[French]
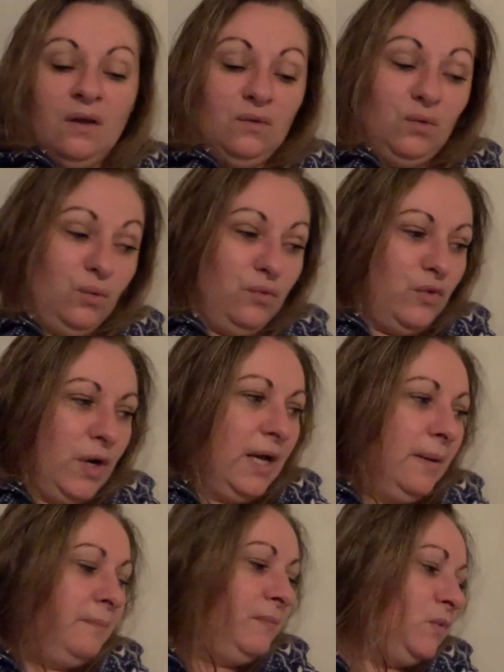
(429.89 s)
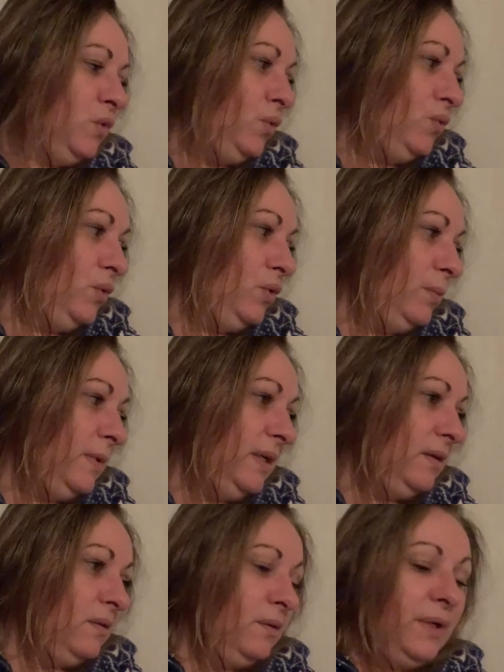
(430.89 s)
Donc voilà, du coup
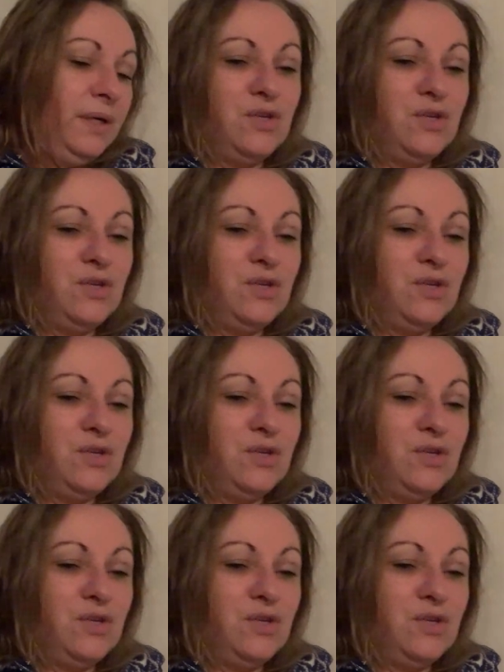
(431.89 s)
demain, euh, ouais,